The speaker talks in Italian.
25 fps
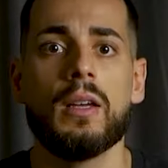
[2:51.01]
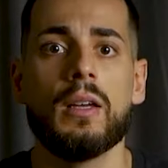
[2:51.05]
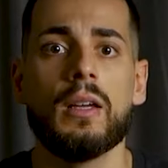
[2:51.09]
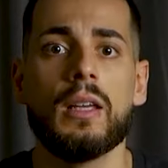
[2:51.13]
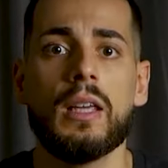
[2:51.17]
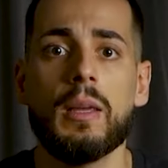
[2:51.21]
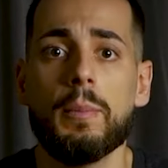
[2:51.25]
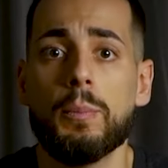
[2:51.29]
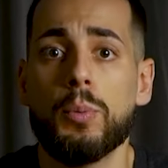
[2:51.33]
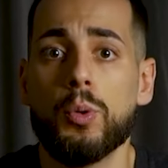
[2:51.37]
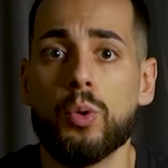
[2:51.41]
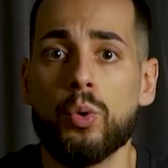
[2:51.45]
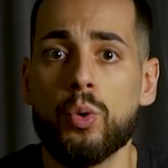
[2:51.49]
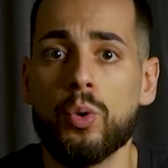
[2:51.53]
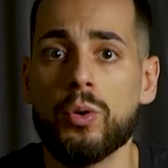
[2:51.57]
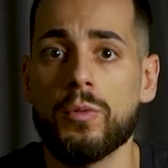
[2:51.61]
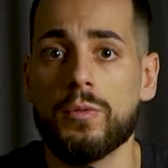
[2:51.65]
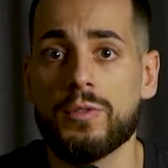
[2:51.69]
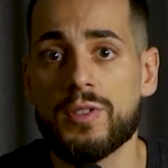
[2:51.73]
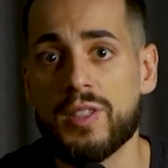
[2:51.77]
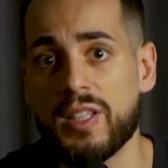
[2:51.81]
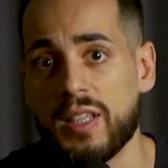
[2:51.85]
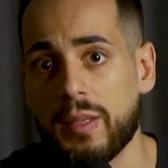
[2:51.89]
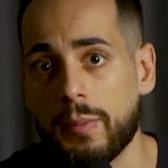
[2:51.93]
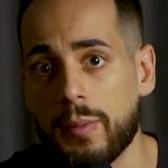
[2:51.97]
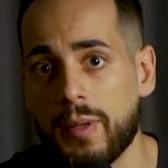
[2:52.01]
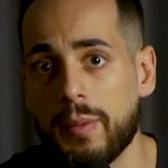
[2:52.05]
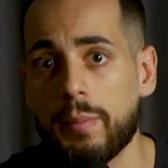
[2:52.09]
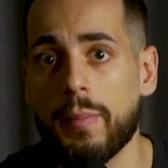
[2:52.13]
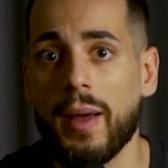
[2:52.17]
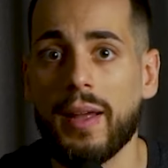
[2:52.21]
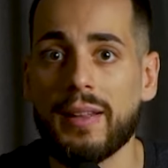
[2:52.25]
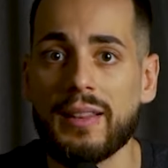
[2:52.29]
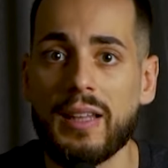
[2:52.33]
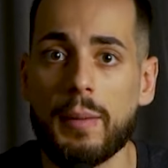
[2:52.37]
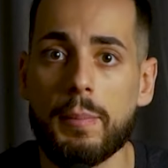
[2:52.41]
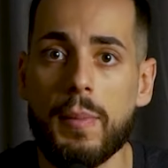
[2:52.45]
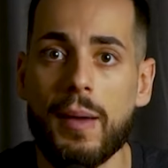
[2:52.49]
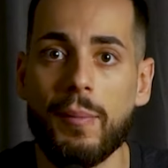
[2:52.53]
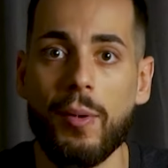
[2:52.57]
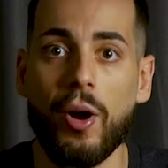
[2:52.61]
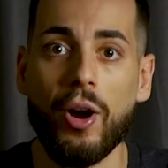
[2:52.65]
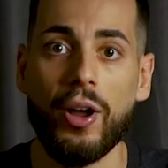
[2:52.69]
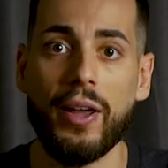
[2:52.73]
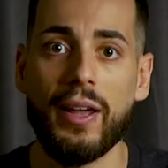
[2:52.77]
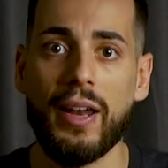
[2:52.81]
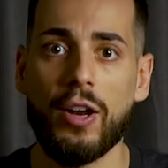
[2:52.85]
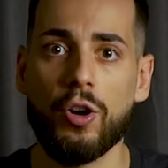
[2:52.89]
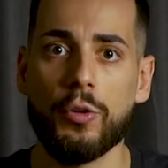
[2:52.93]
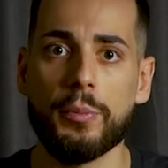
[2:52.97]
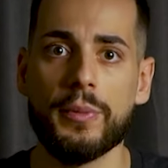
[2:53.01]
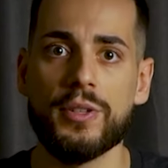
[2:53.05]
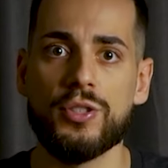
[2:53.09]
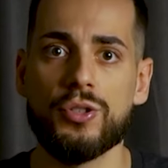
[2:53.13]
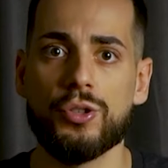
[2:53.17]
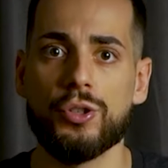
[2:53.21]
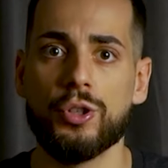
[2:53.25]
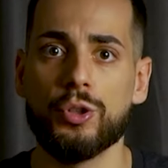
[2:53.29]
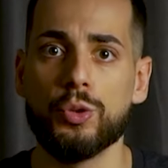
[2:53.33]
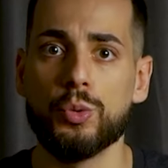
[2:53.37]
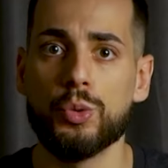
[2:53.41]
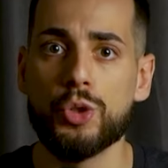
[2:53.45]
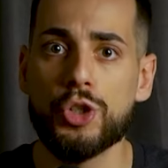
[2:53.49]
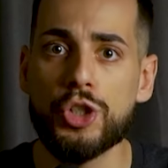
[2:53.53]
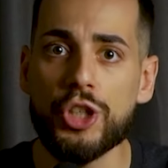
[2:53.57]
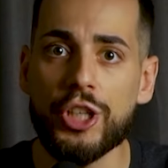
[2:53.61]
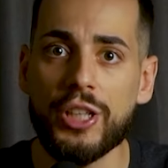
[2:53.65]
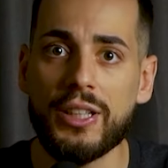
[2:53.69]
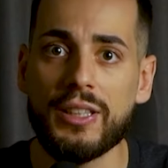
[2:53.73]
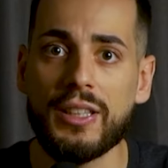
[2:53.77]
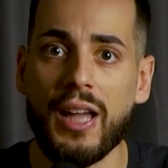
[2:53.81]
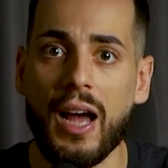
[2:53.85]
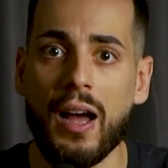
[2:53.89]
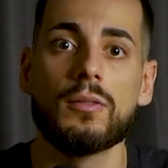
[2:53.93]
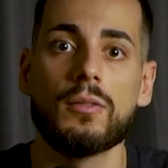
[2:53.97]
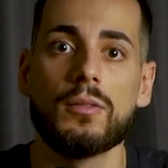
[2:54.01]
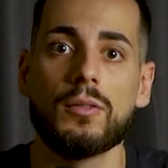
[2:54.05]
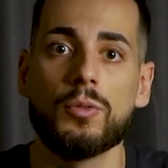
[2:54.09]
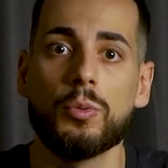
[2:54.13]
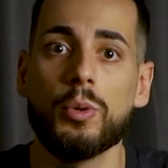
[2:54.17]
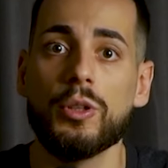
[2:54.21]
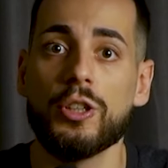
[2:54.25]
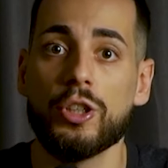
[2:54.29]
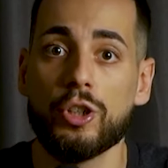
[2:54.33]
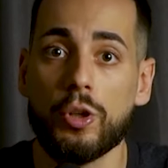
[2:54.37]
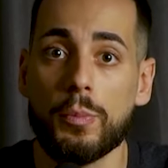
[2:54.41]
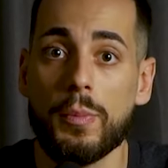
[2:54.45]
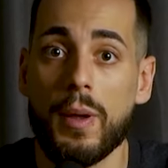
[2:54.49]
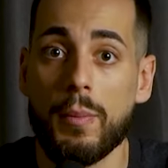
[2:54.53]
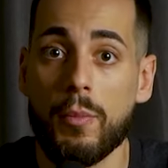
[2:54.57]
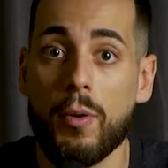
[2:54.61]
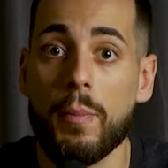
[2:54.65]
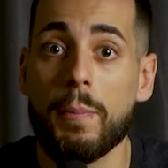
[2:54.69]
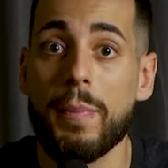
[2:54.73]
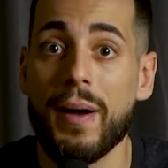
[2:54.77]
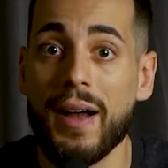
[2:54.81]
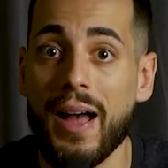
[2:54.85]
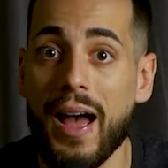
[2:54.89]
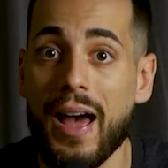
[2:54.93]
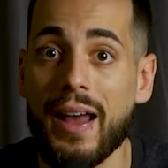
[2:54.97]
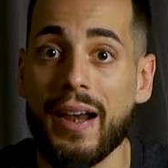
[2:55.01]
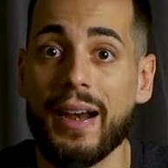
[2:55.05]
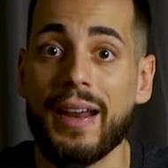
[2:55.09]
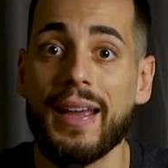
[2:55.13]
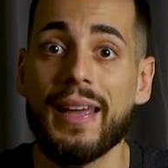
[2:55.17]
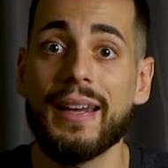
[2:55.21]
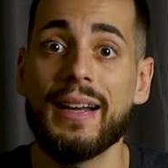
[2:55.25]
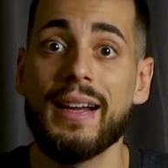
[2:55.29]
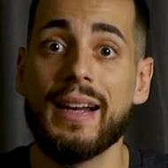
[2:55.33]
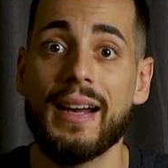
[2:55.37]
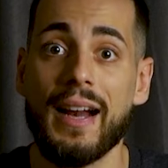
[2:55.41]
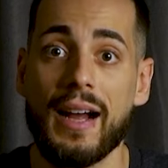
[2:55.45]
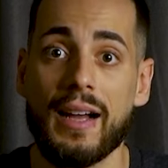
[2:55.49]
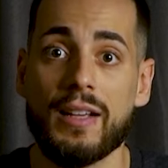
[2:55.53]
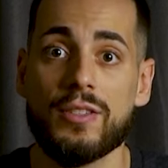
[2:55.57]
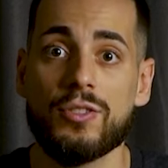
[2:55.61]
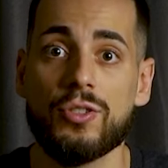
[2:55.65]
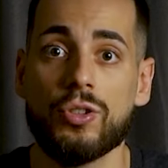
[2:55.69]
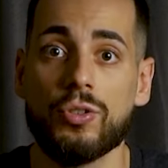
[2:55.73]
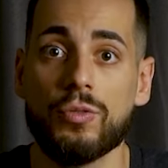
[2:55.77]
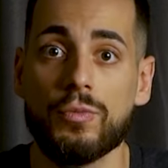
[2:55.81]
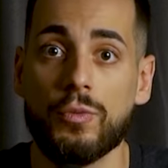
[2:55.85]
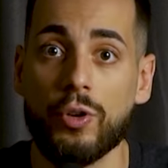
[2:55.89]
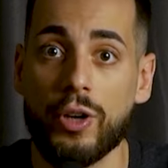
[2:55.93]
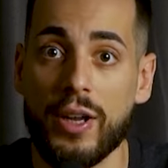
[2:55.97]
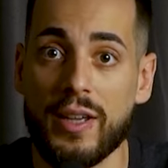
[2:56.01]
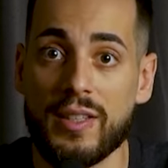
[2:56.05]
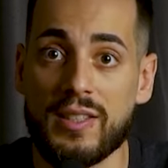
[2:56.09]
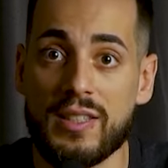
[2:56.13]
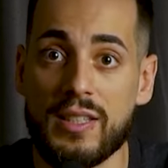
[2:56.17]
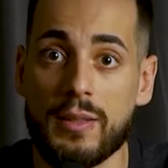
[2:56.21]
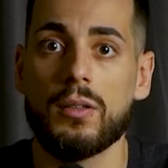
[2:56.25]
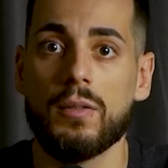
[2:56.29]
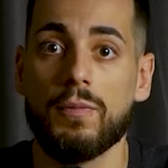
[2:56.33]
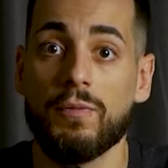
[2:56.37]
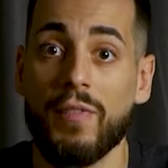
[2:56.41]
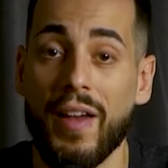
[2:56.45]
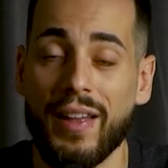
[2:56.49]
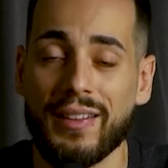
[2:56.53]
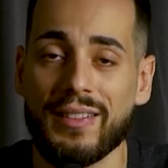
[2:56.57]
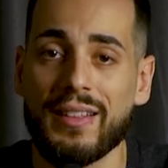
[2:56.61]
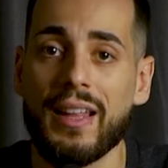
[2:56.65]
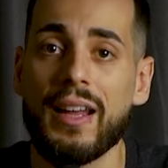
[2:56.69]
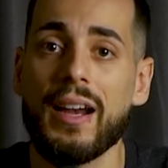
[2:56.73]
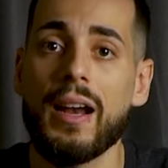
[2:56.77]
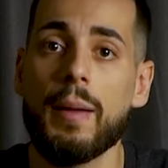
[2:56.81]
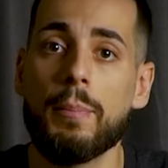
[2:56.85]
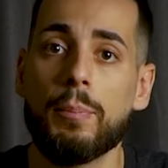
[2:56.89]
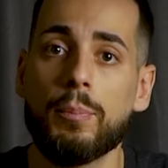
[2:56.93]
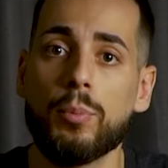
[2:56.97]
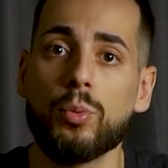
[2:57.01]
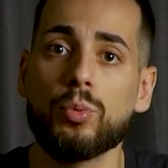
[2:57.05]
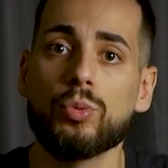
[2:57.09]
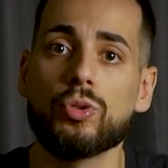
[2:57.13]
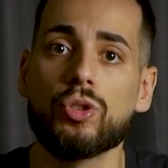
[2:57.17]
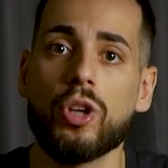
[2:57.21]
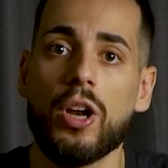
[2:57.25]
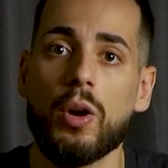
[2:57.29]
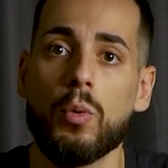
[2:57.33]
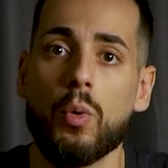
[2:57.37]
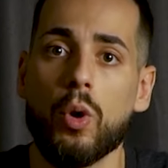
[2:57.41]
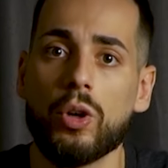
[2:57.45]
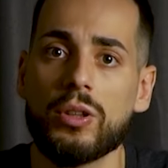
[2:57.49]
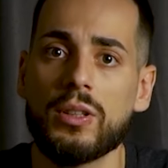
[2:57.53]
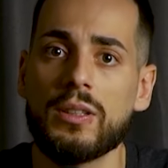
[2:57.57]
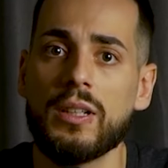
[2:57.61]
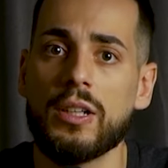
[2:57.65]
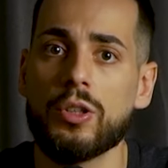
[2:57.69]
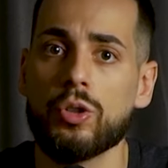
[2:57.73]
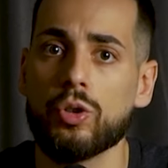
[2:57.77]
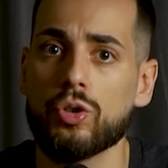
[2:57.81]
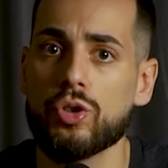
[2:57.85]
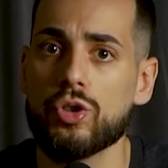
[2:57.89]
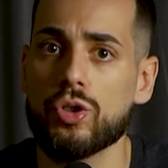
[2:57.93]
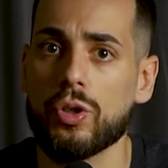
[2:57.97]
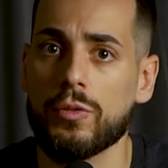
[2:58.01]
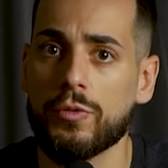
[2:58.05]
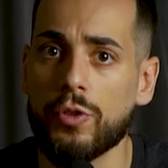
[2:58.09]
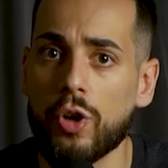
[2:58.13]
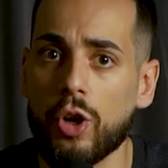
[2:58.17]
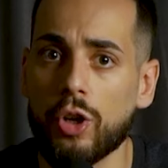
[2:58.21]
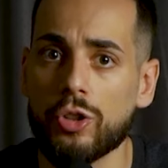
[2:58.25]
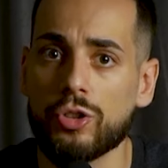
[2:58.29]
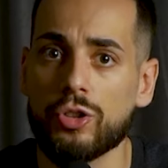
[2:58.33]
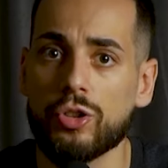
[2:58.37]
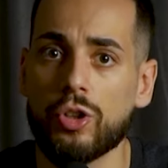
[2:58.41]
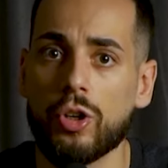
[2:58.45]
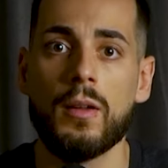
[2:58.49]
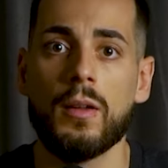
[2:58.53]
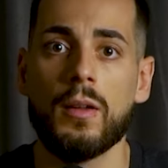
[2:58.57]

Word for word: In più, similmente, abbiamo anche le commissioni di uscita, quindi dobbiamo pagare anche nel caso volessimo vendere appunto le quote del nostro fondo.